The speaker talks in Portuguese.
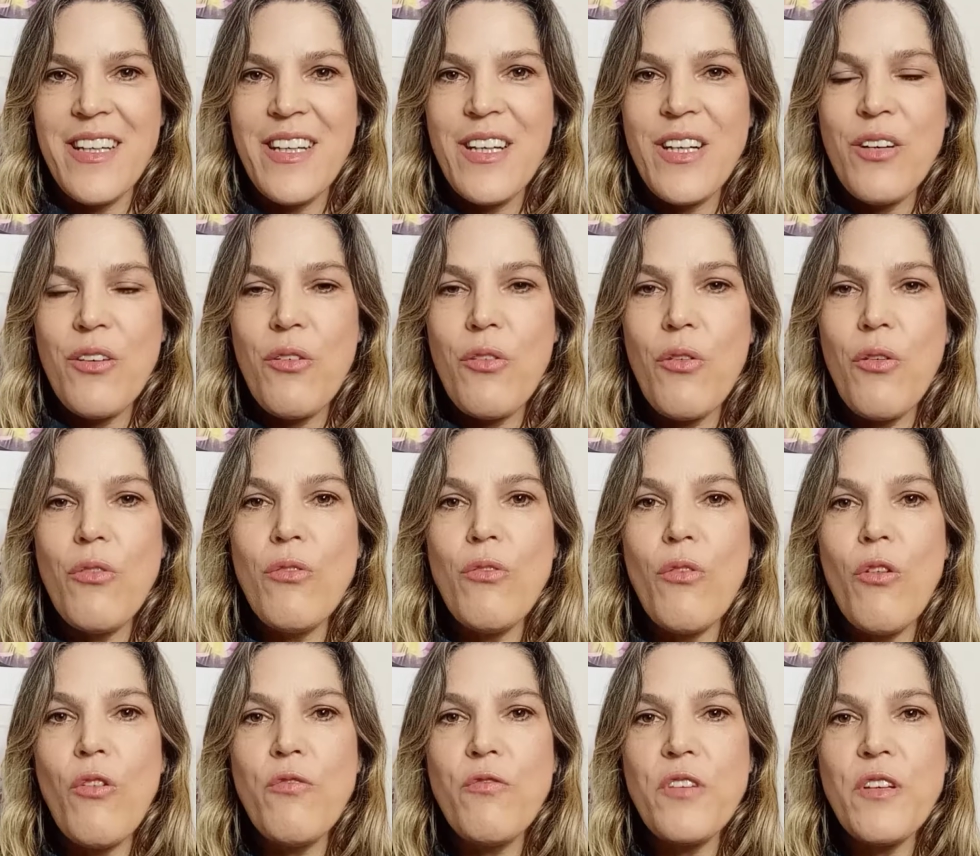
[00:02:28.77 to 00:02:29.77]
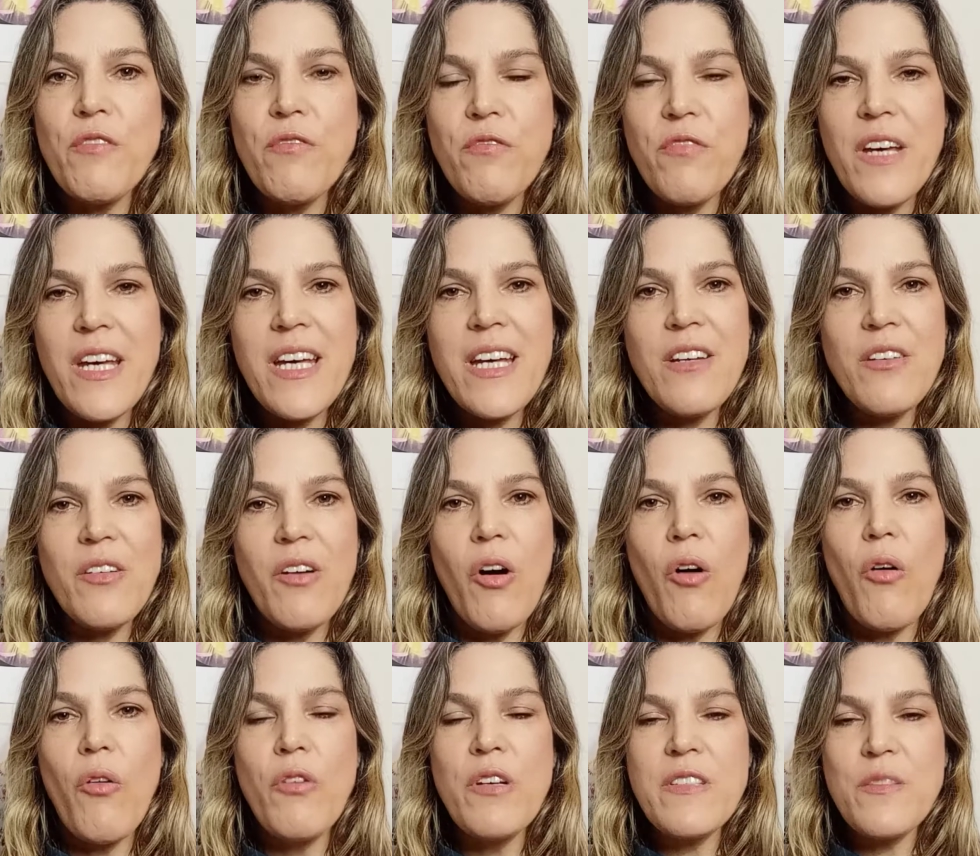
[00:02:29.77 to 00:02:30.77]
com o viver
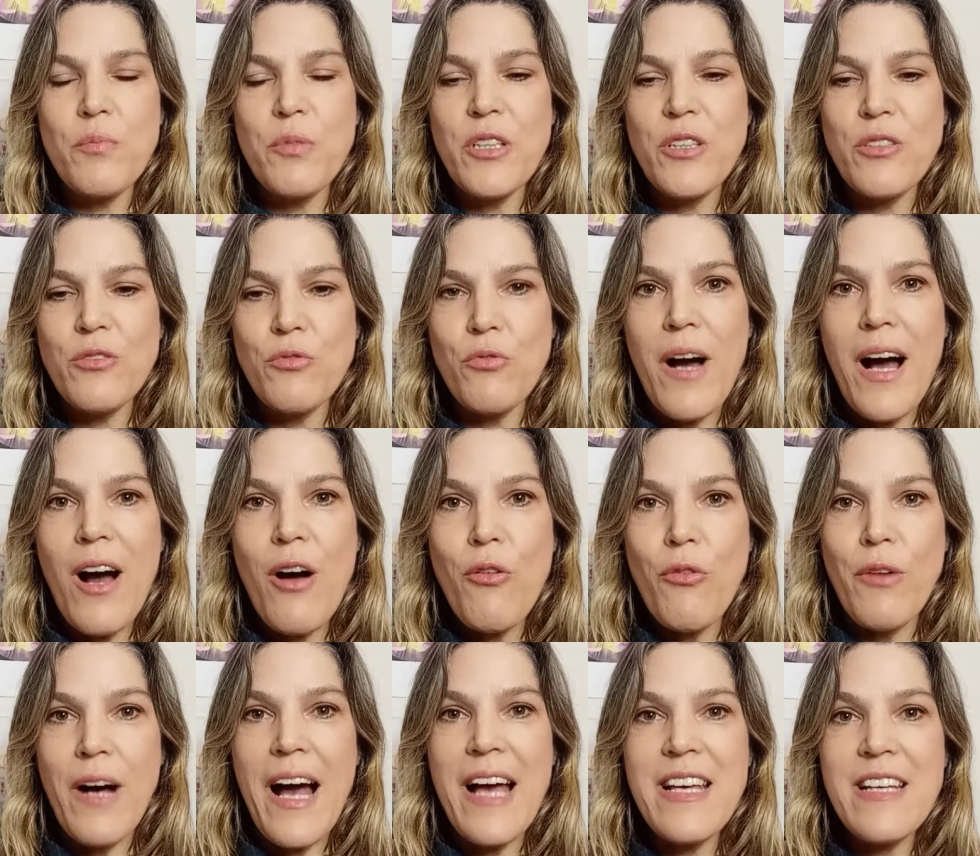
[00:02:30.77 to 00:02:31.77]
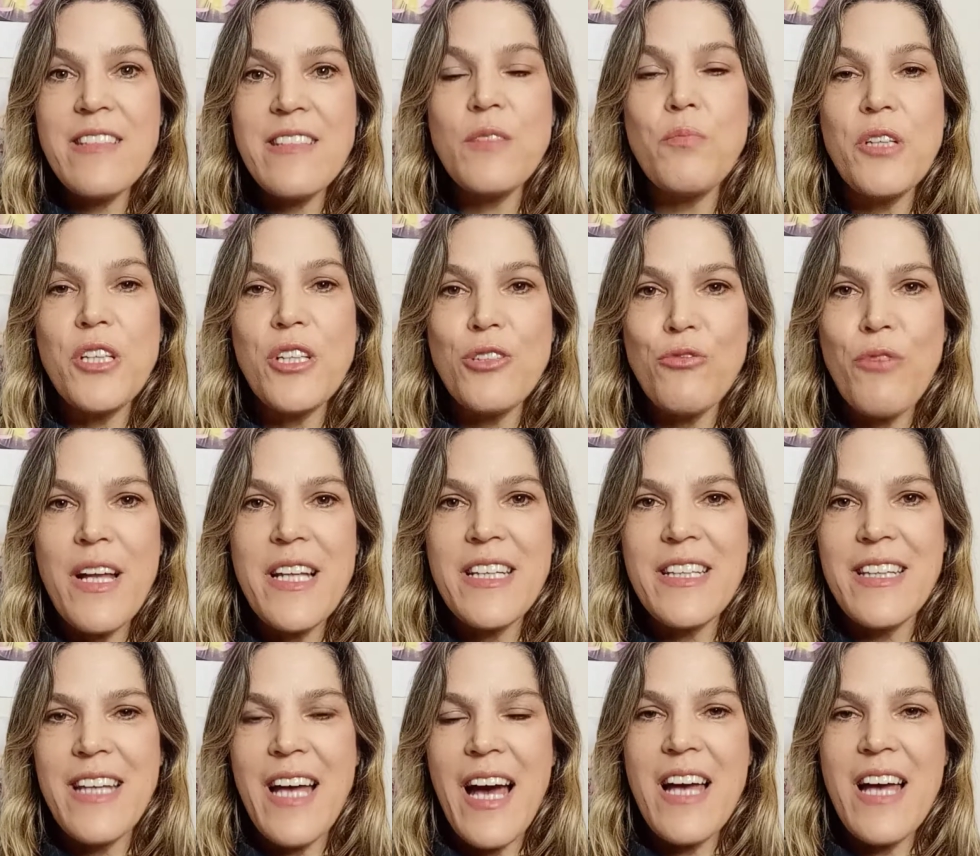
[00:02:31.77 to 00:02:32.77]
o espiritual, a
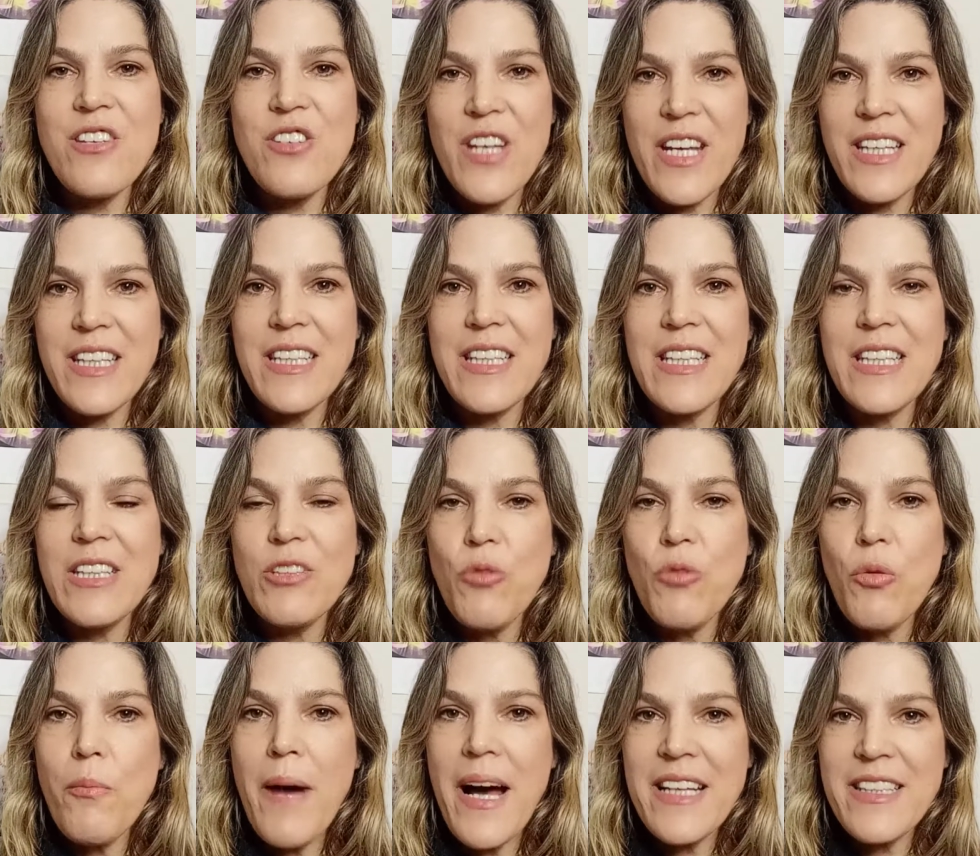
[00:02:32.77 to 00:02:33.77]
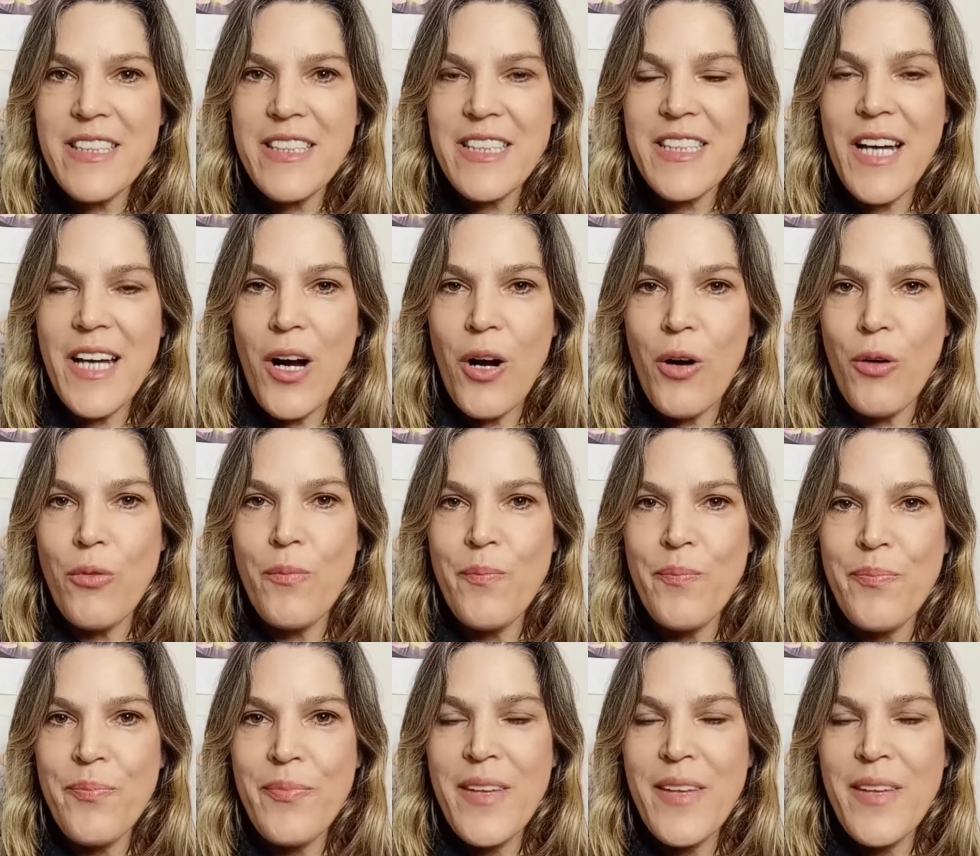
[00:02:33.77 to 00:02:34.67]
espiritualidade aqui no material.